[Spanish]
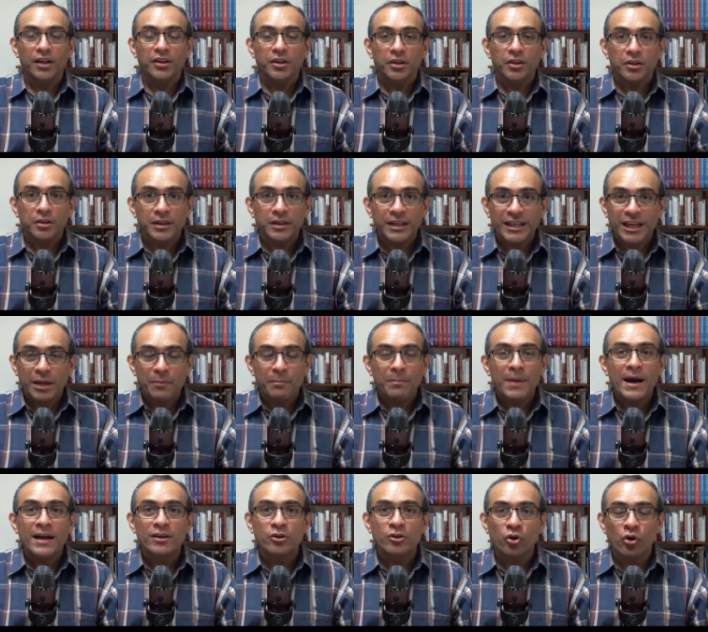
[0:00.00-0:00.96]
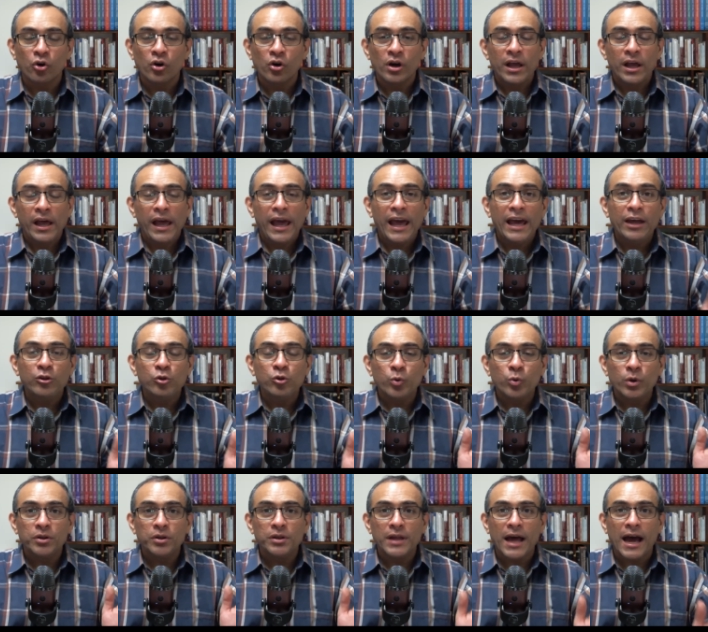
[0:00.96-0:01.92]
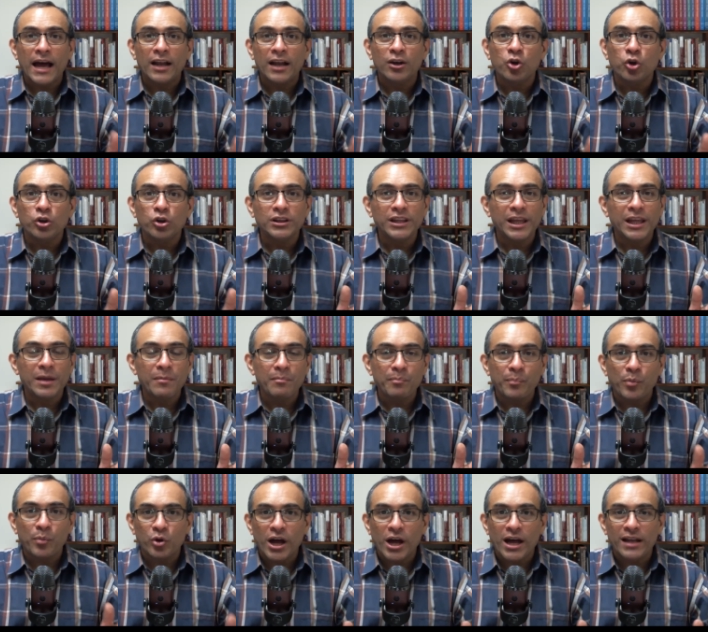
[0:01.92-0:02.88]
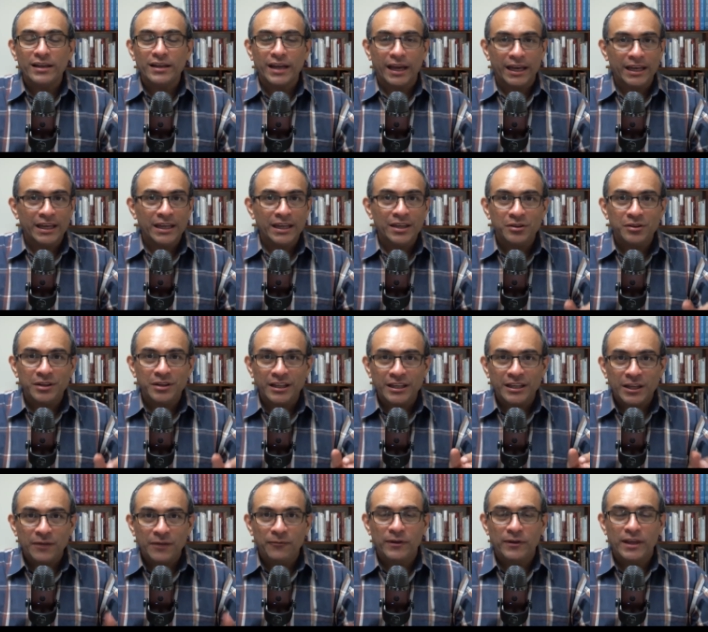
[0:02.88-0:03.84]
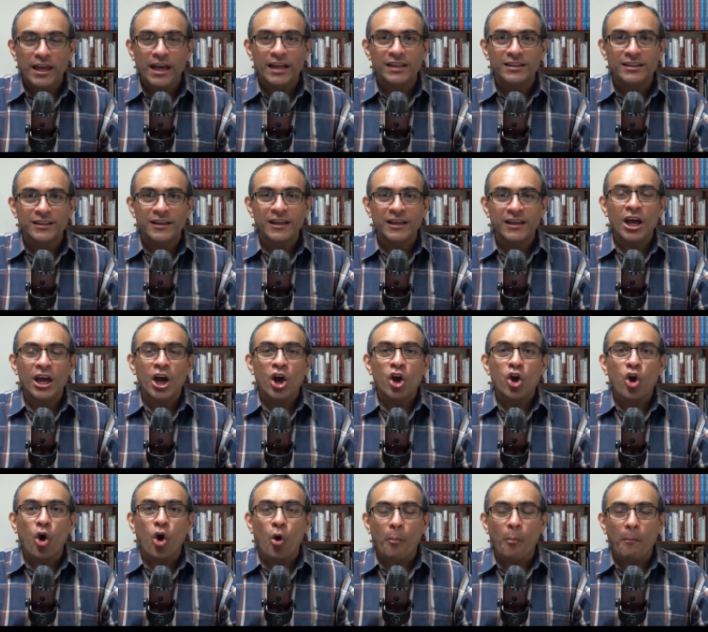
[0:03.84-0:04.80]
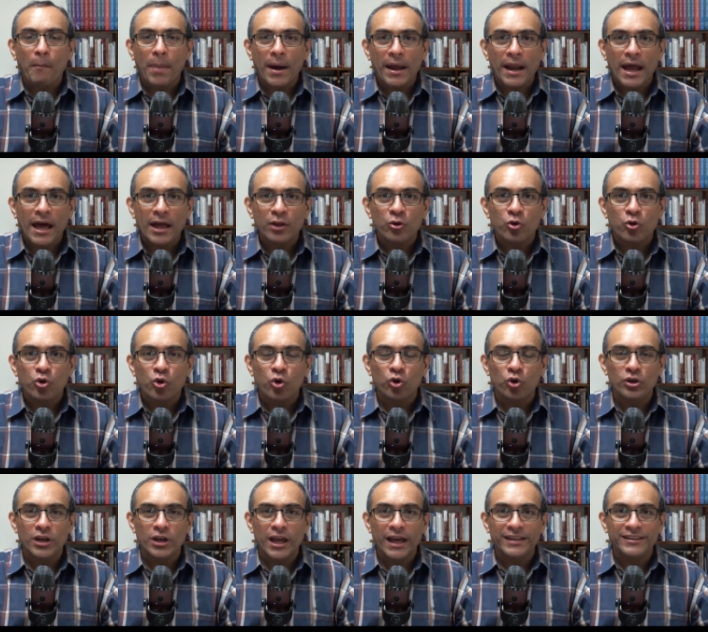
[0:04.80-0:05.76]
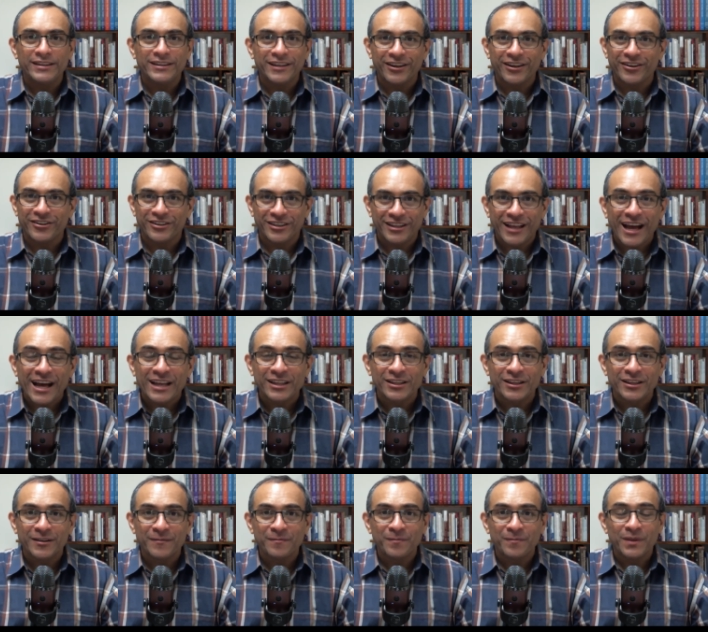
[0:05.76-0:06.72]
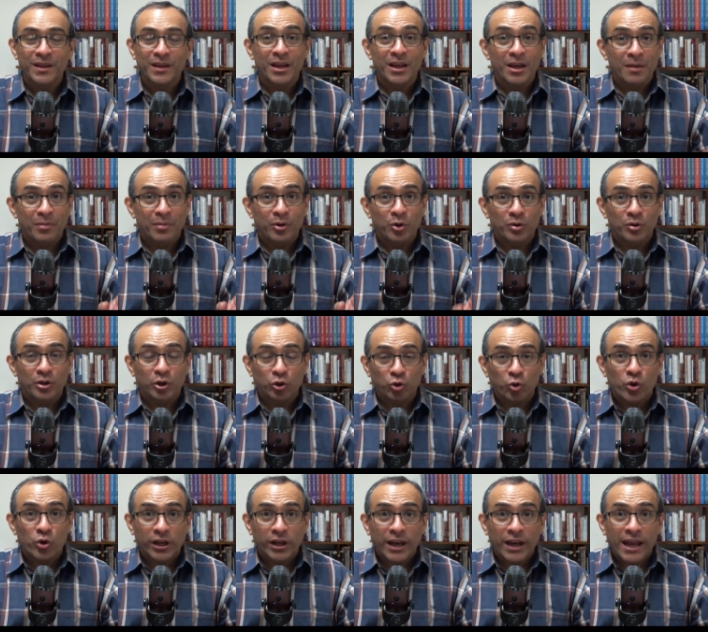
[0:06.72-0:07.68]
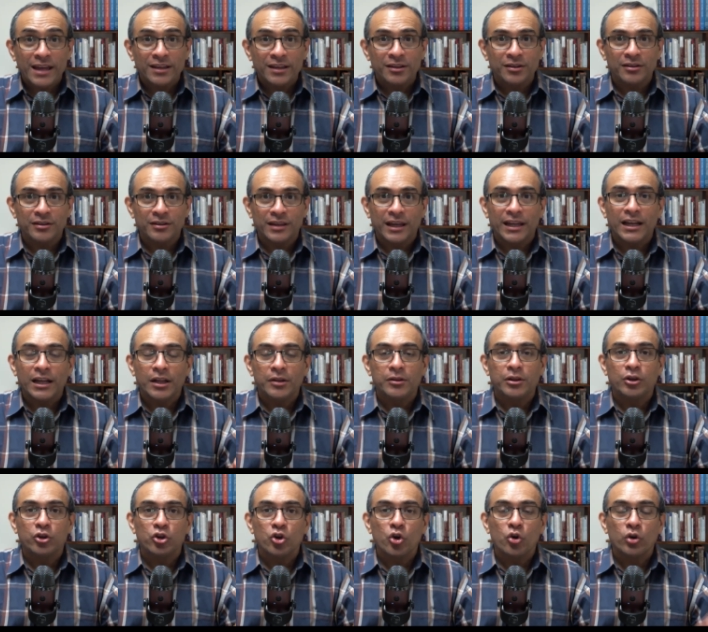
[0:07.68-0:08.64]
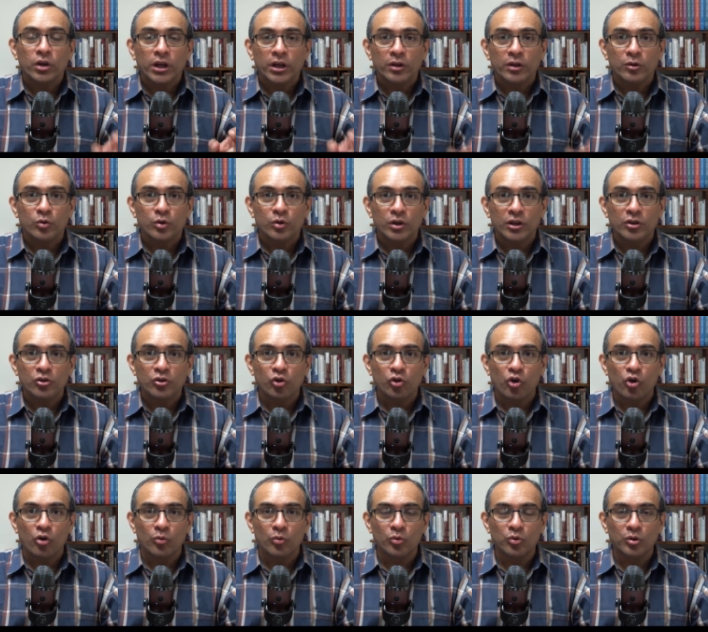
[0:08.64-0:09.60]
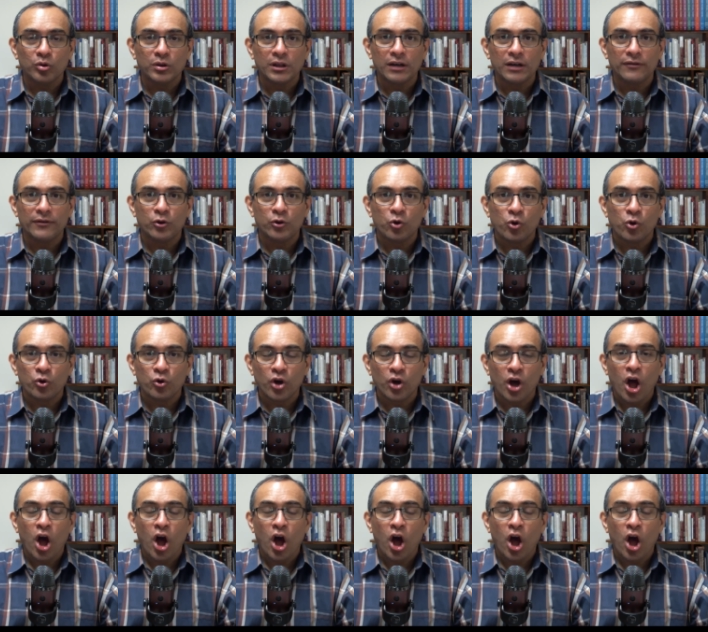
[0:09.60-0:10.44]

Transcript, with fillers: Sin embargo, eso es algo temporal e insignificante comparado con la eternidad. Pero si tú crees en el Señor Jesucristo como tu Salvador,